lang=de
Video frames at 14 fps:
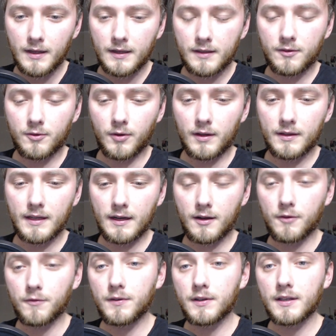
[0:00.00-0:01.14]
So,
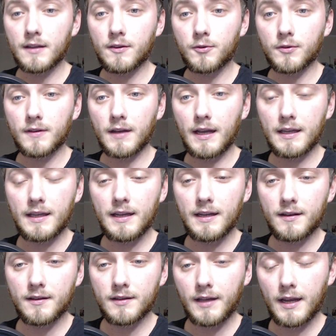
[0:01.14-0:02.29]
darauf will ich ganz kurz
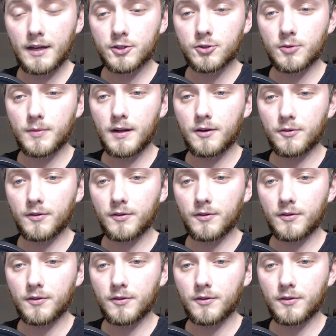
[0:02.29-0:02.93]
eingehen, direkt schon mal.